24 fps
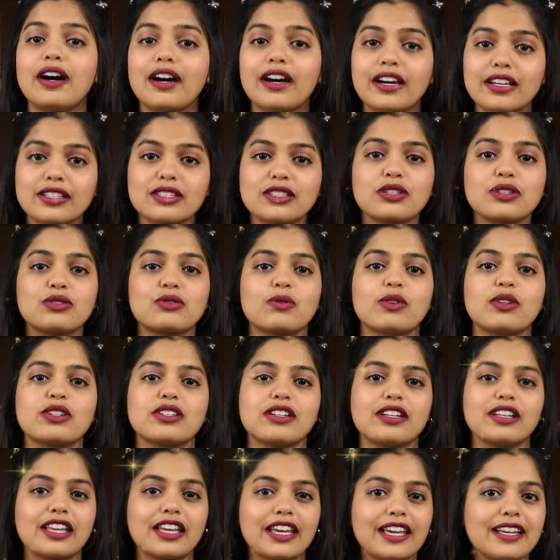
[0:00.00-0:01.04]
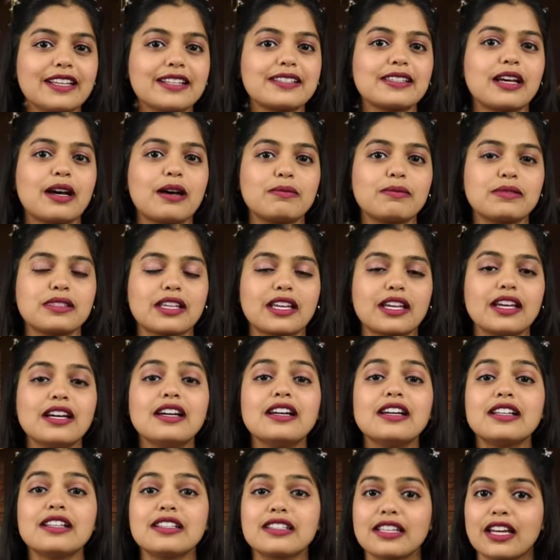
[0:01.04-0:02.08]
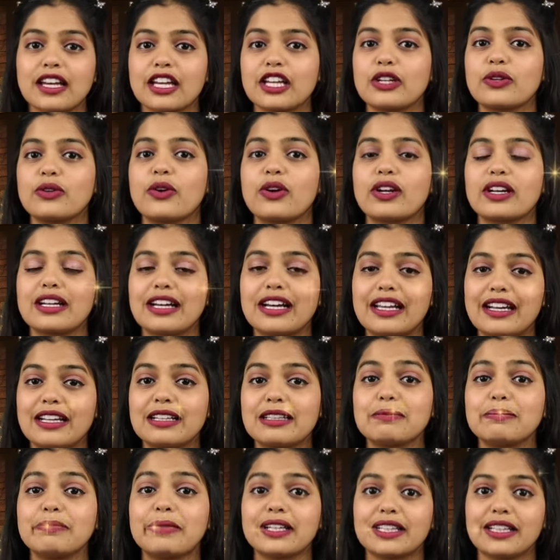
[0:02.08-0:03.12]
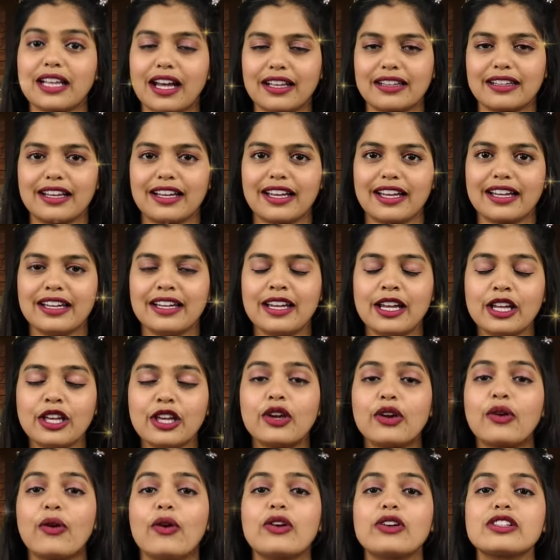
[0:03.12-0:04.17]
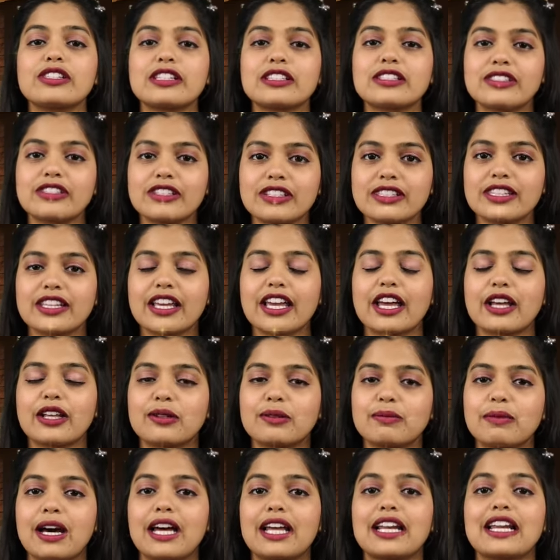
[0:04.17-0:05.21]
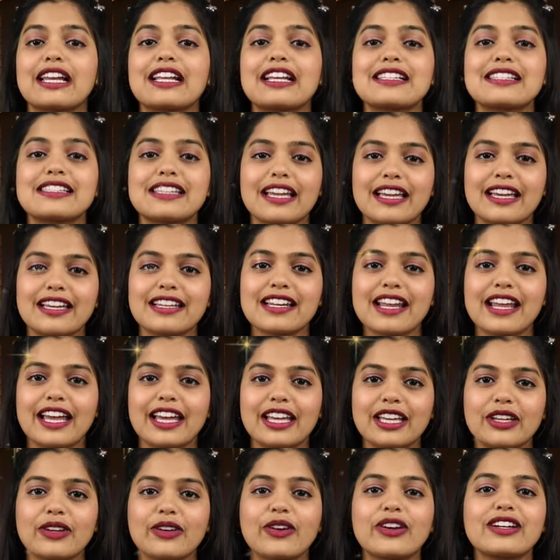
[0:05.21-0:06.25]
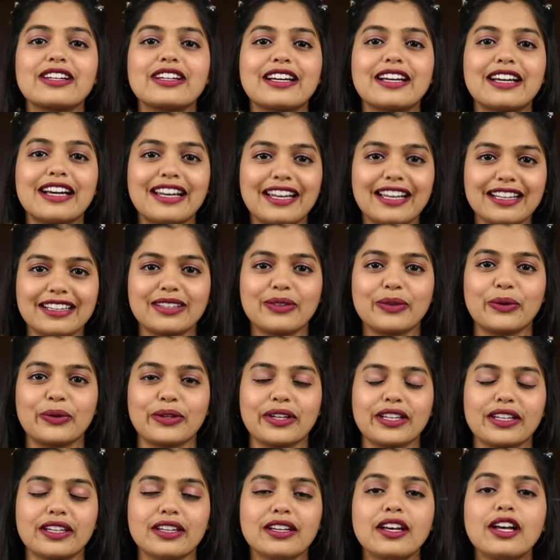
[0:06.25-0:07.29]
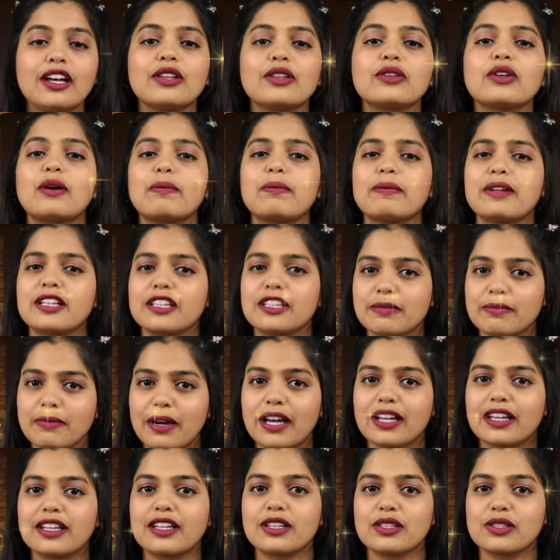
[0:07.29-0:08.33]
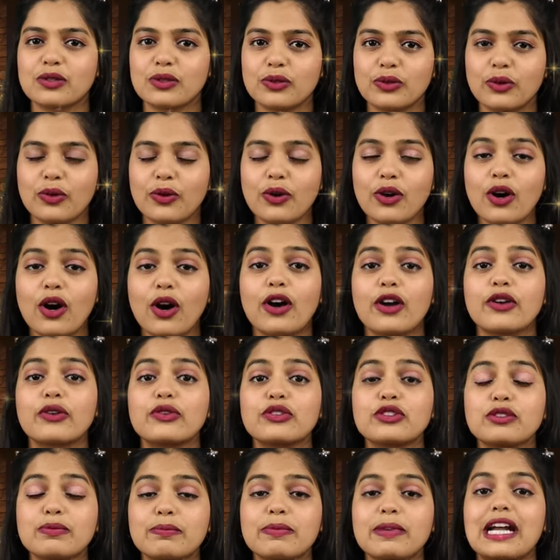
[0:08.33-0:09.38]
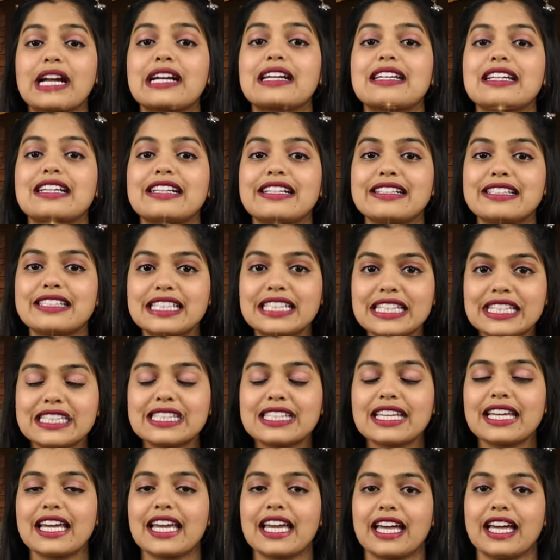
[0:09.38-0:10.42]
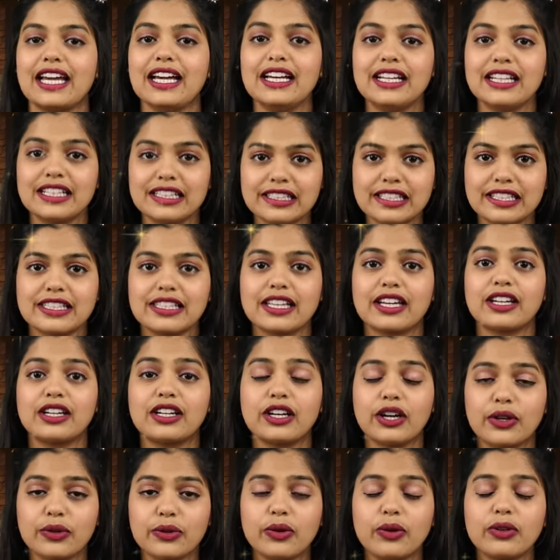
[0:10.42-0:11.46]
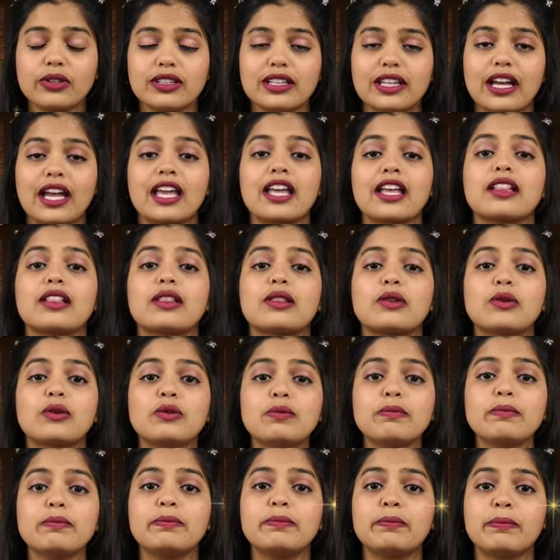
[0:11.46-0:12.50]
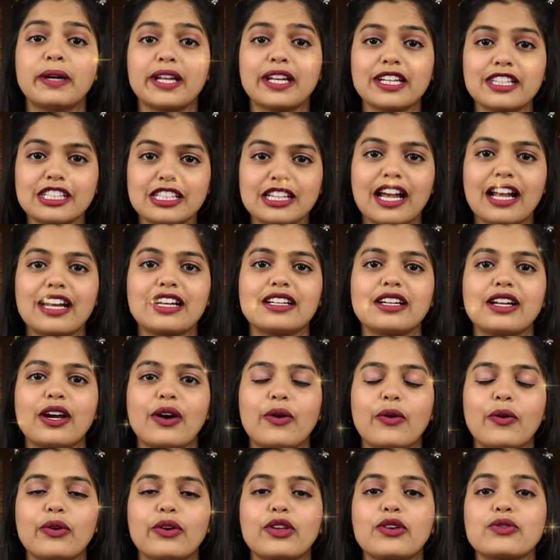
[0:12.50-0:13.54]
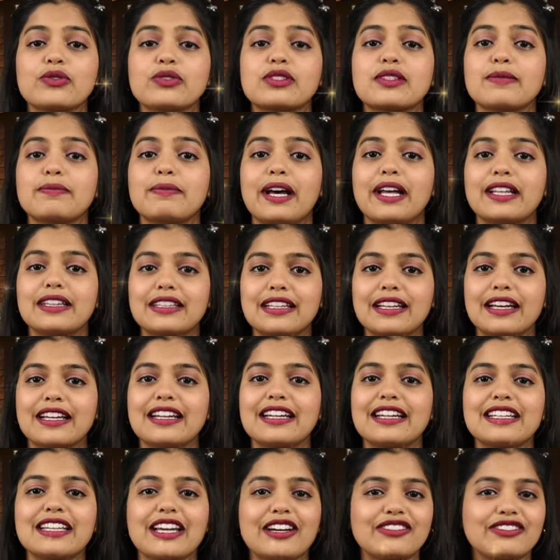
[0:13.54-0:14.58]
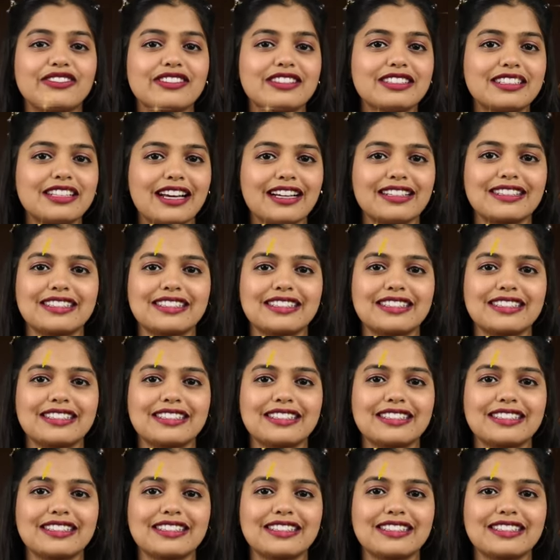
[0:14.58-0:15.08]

हर सिचुएशन के हिसाब से सही और गलत बताता है कि कौन सी चीज़ें हैं तुम्हारे लिए सही रहेगी और गलत होगी तो अपने दिमाग की सुनो और कुछ प्रैक्टिकल चीज़ें हैं जिसे करो ताकि तुम परेशान ना हो कि उससे बात करे या फिर ना